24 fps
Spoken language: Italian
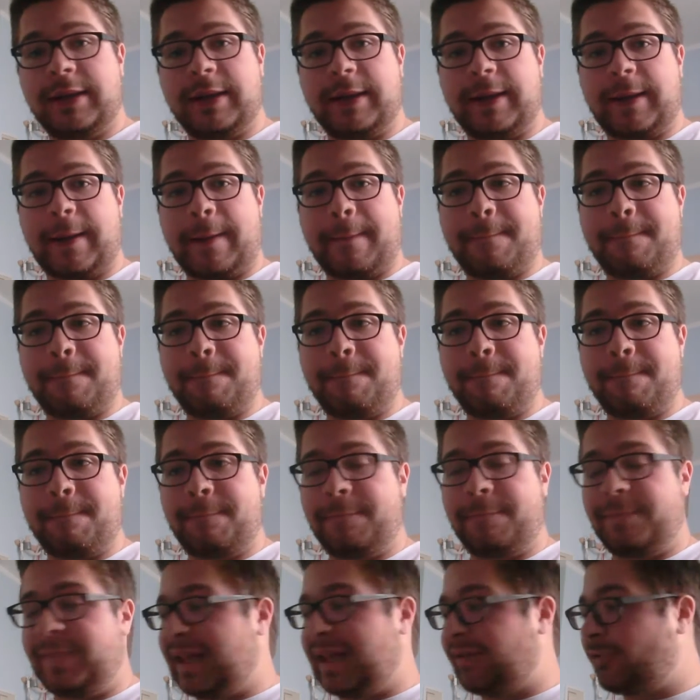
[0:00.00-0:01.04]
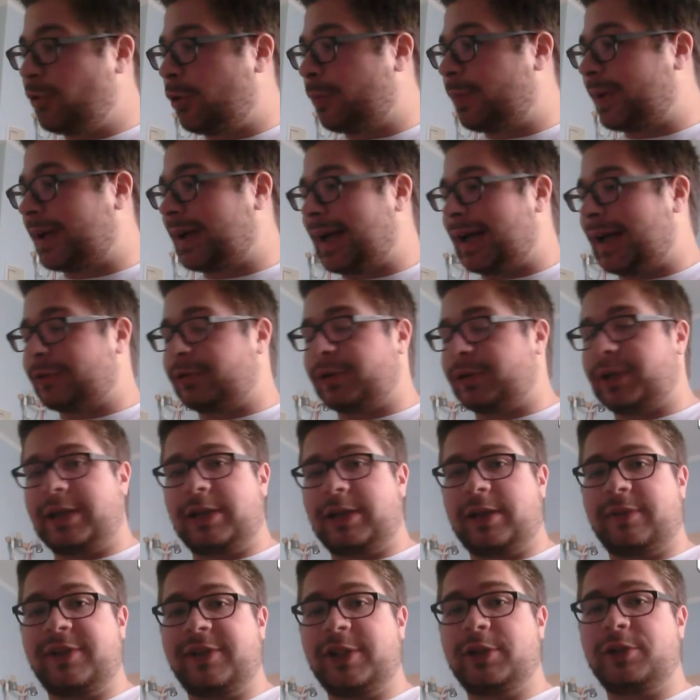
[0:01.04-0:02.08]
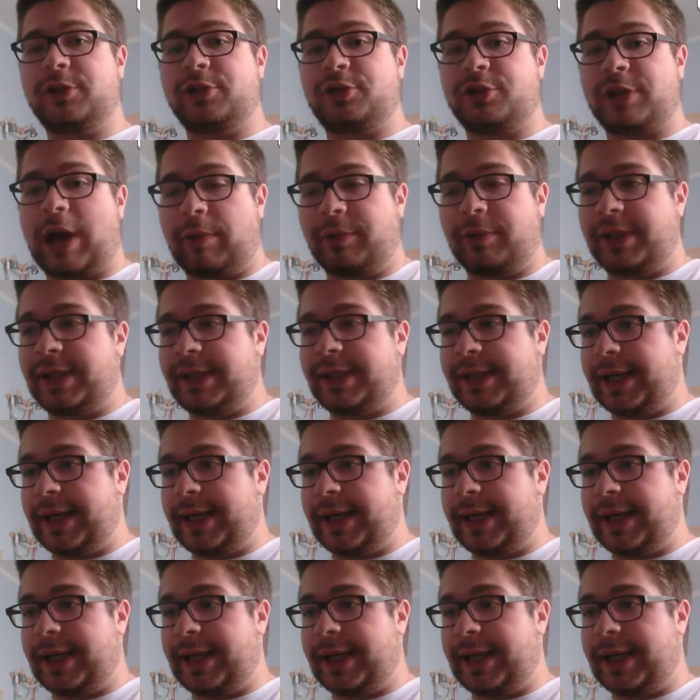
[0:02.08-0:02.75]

Um, ne avevo parlato nel video di showdown di